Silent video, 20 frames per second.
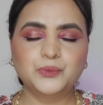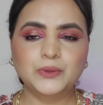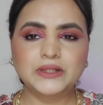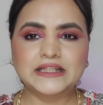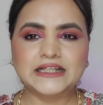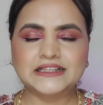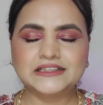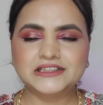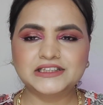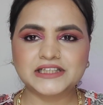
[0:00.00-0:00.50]

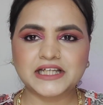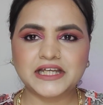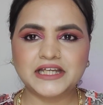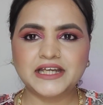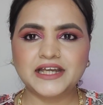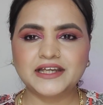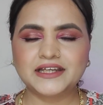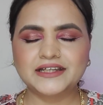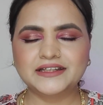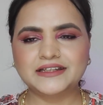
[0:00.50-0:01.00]
डूईनेस
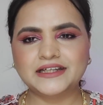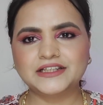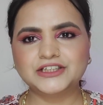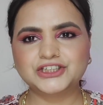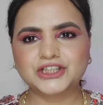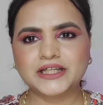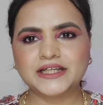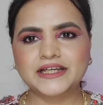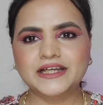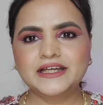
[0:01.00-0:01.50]
चाहिए कि नहीं
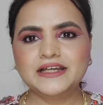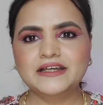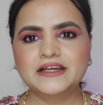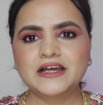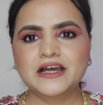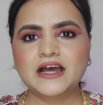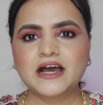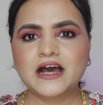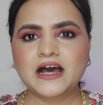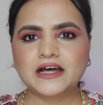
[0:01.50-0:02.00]
चाहिए
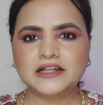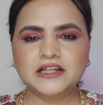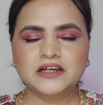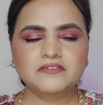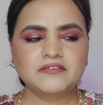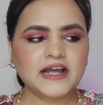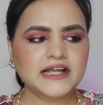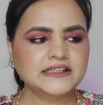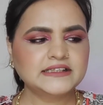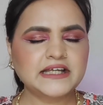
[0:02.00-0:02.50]

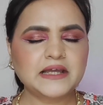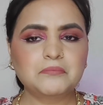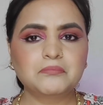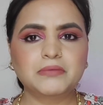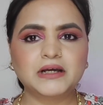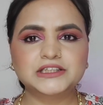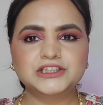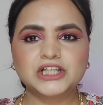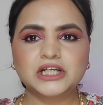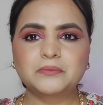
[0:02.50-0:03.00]
अदरवाइज एक
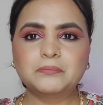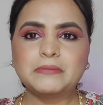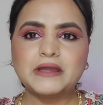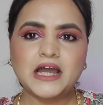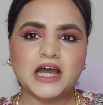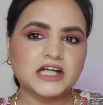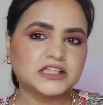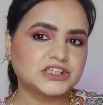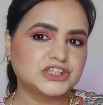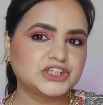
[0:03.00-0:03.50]
बजट में
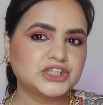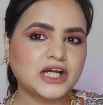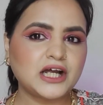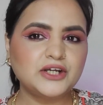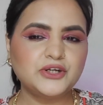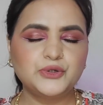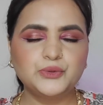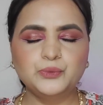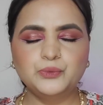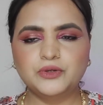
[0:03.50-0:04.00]
अच्छा
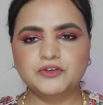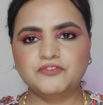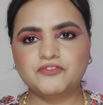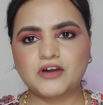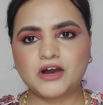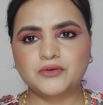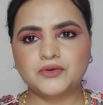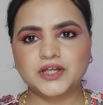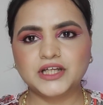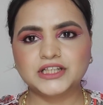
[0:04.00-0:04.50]
डूई
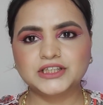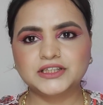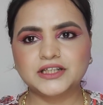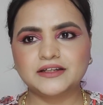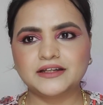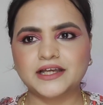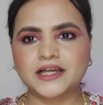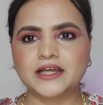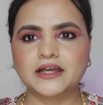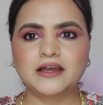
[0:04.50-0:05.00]

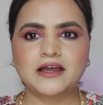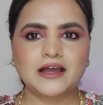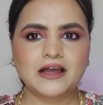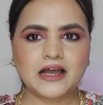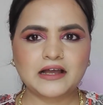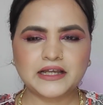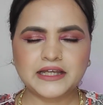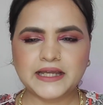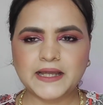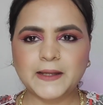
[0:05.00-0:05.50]
फाउंडेशन है
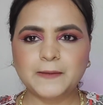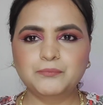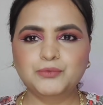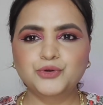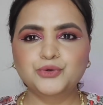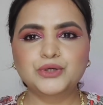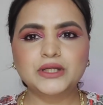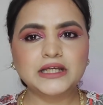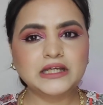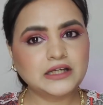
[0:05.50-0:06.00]
के
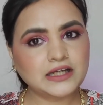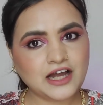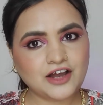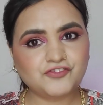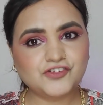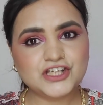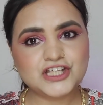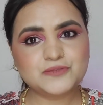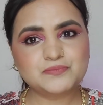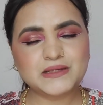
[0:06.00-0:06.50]
ब्यूटी
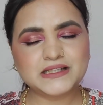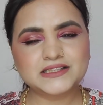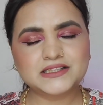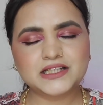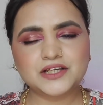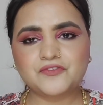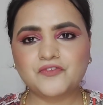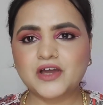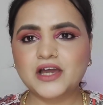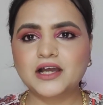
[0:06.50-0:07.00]
काफ़ी
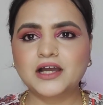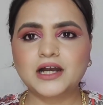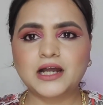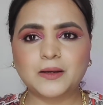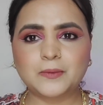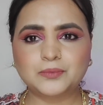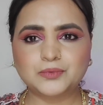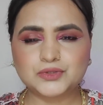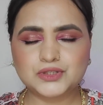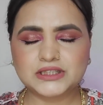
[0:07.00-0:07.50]
एक्सपेंसिव है अगर
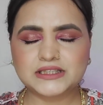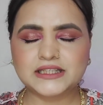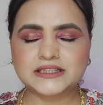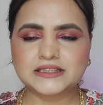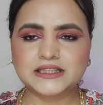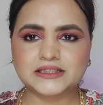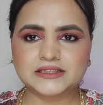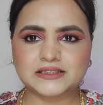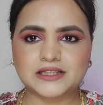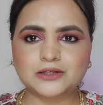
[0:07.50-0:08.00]
आप उससे
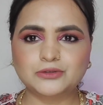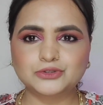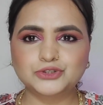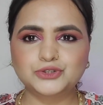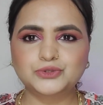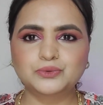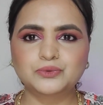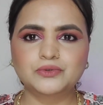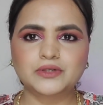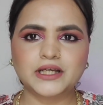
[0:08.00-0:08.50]
सस्ता कुछ
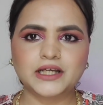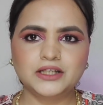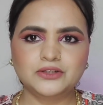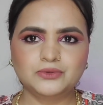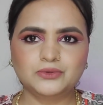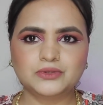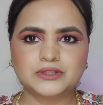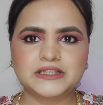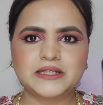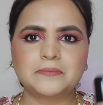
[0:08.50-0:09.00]
ढूंढ रहे हैं
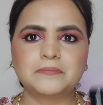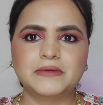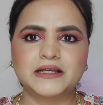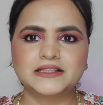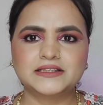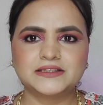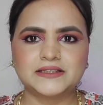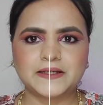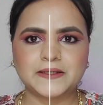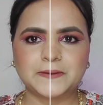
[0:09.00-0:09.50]
तो ये
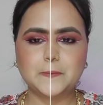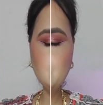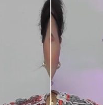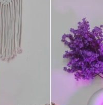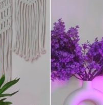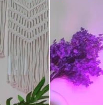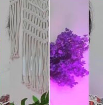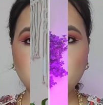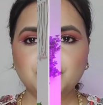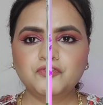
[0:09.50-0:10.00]
बेस्ट है
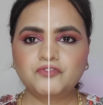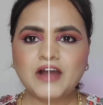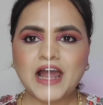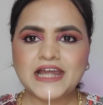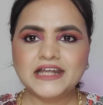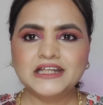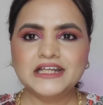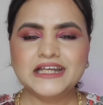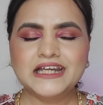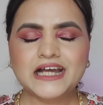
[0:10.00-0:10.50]

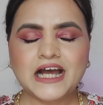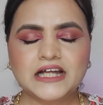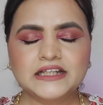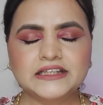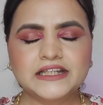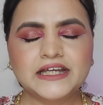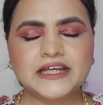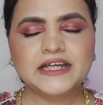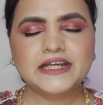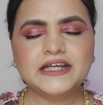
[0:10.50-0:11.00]
फाइनली
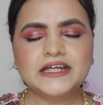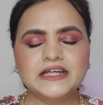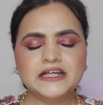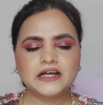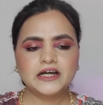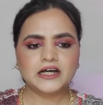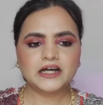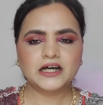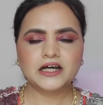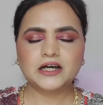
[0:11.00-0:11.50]
आते हैं
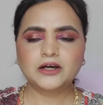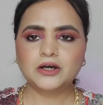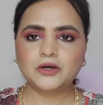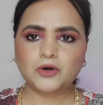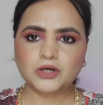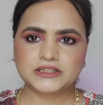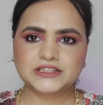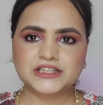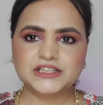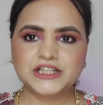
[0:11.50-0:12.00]

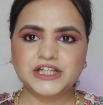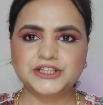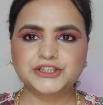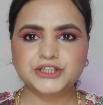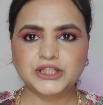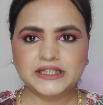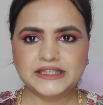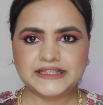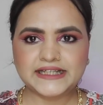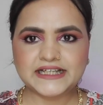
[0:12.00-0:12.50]

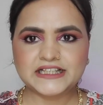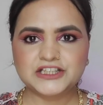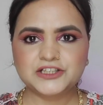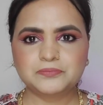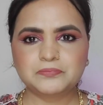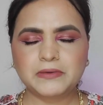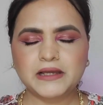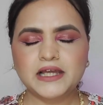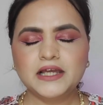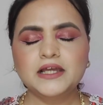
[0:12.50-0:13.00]
ऑक्सीडेशन uh,
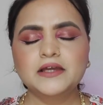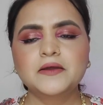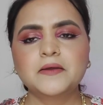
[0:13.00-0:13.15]
टेस्ट पे